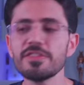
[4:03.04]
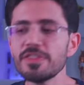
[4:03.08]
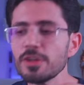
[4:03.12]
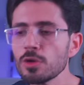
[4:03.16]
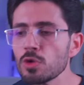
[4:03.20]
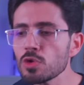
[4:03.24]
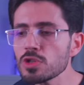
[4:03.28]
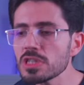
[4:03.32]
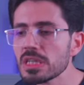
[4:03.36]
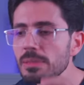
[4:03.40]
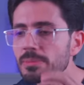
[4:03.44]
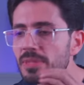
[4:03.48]
في
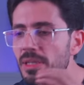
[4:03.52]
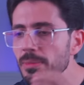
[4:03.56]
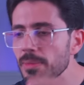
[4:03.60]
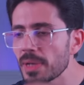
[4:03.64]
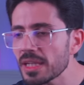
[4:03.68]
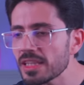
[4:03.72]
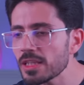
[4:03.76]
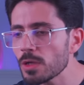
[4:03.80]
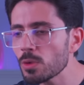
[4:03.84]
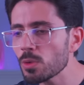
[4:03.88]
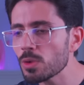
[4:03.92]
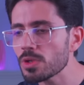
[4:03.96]
جزء من
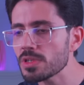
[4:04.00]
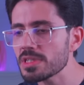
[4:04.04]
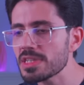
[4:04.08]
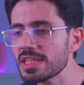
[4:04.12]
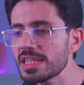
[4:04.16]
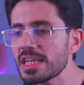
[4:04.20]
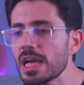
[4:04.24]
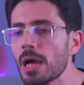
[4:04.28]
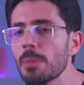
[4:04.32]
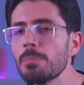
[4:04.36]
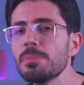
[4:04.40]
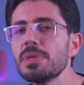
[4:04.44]
الماده
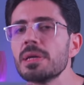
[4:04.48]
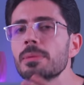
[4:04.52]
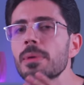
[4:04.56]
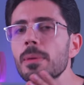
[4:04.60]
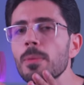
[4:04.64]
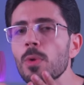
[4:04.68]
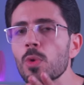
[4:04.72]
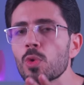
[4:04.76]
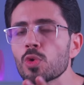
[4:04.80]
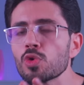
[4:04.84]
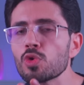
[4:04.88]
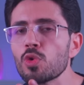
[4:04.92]
الوراثيه بيبقى
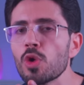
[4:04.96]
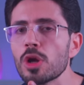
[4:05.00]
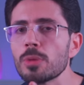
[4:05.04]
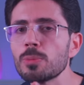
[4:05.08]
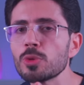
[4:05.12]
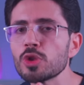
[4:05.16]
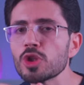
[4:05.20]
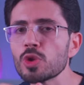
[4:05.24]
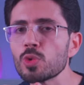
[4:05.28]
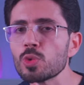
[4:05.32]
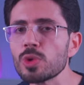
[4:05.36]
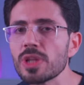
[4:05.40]
موجود جوه
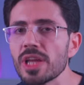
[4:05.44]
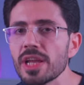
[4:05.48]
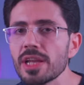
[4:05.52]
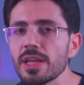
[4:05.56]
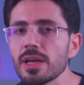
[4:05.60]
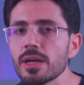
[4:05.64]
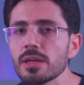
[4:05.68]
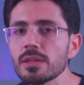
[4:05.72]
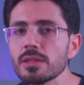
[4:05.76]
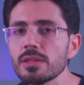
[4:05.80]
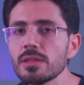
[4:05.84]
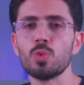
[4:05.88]
الميتوكوندريا